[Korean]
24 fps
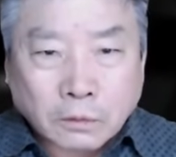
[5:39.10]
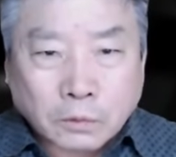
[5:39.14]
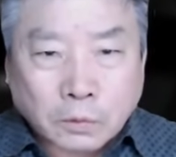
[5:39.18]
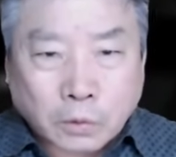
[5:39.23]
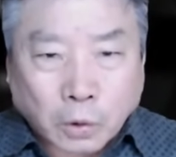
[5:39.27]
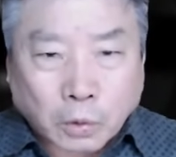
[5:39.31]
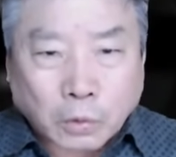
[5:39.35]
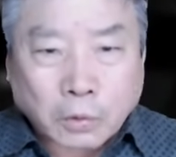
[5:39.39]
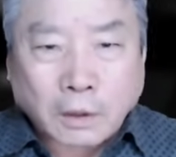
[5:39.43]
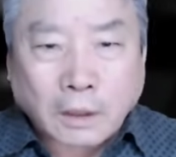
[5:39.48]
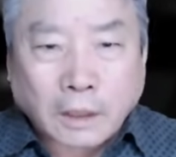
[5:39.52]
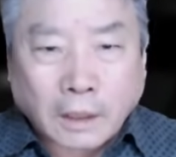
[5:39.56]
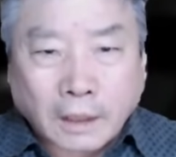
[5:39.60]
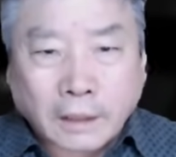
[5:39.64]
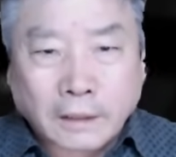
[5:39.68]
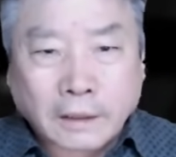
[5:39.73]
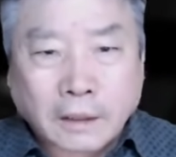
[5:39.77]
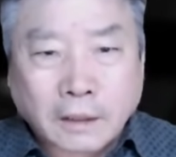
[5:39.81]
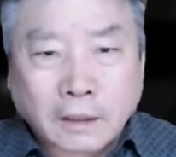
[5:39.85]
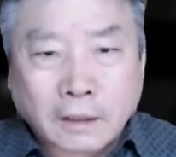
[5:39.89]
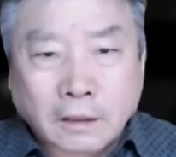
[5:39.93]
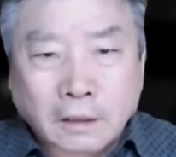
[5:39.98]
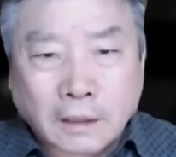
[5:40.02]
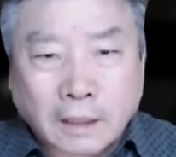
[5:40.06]
조기
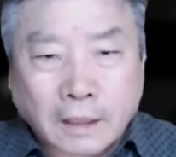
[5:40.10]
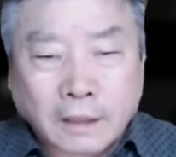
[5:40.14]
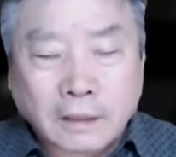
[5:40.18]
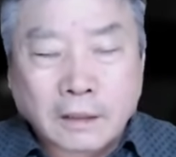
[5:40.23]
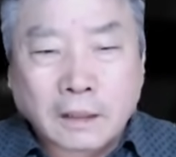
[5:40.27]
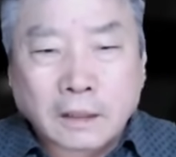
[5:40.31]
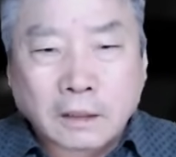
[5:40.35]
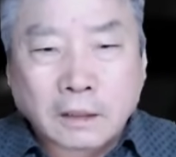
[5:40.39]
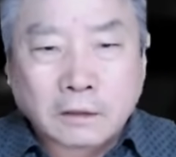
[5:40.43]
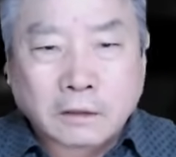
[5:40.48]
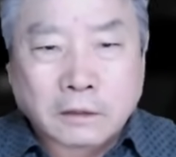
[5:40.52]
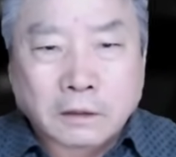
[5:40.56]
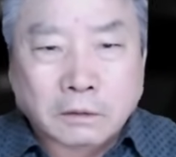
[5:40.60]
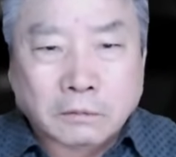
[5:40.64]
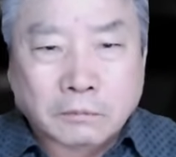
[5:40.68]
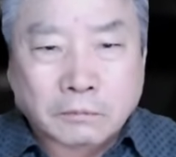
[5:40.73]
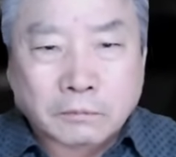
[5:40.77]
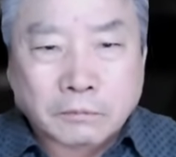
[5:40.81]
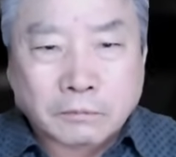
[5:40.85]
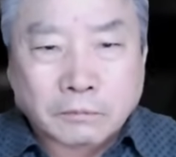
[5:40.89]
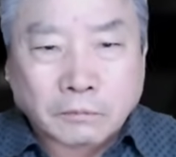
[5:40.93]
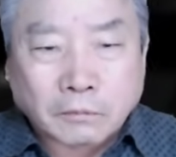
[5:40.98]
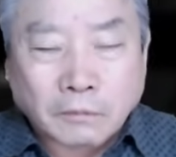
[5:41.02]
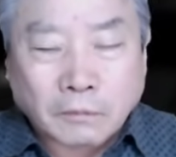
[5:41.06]
하야를 하야를
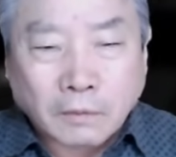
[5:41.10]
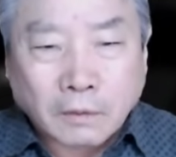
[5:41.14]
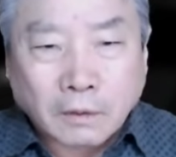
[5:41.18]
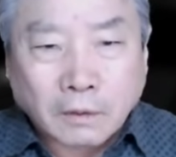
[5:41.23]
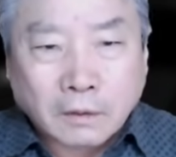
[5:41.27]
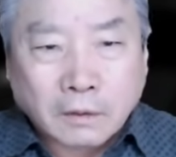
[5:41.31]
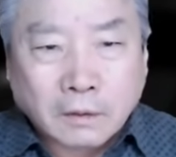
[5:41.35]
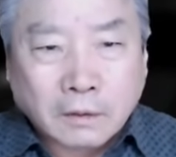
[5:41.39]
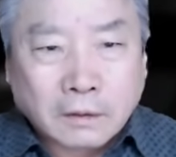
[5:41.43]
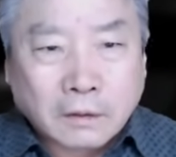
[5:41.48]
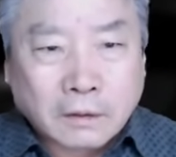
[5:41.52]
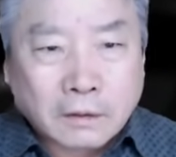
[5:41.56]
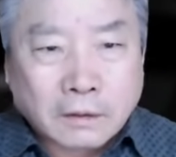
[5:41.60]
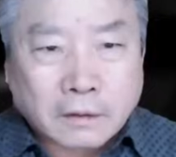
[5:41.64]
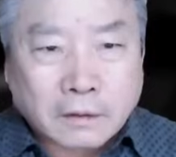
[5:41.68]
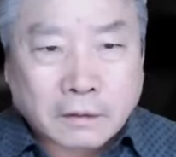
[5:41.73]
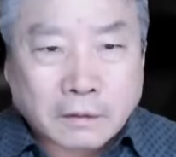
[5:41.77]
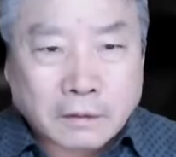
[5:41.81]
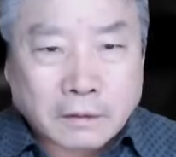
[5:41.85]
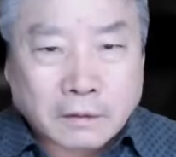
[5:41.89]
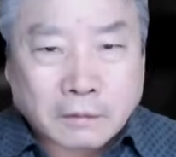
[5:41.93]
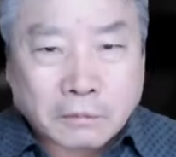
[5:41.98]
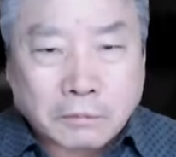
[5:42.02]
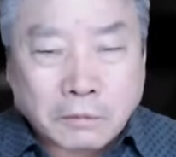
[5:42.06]
지금
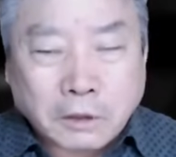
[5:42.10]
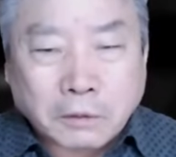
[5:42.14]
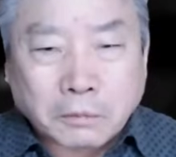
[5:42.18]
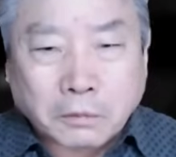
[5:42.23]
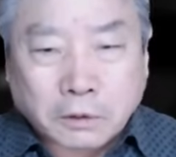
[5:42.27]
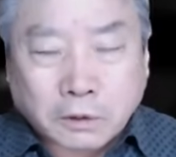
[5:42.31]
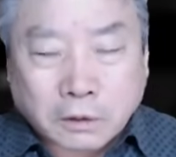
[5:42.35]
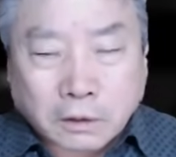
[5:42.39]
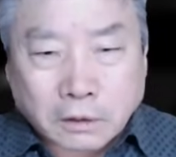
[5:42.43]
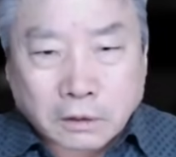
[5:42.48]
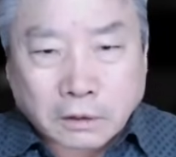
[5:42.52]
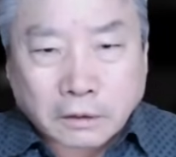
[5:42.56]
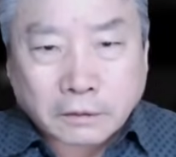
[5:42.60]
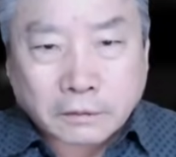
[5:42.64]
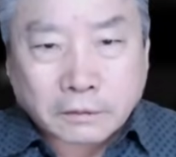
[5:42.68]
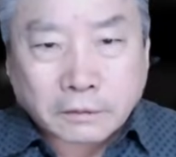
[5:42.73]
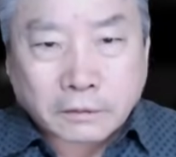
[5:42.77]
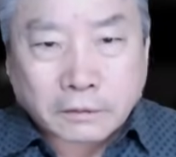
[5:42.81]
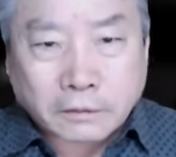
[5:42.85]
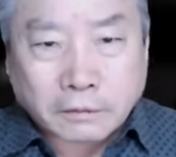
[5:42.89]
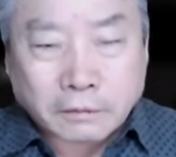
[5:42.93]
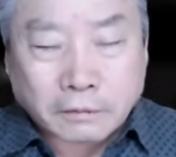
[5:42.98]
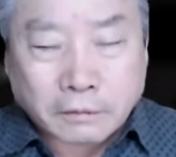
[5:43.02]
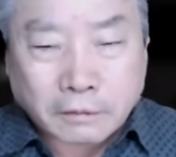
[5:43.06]
어, 밀어붙이는
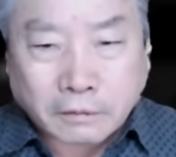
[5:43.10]
거죠.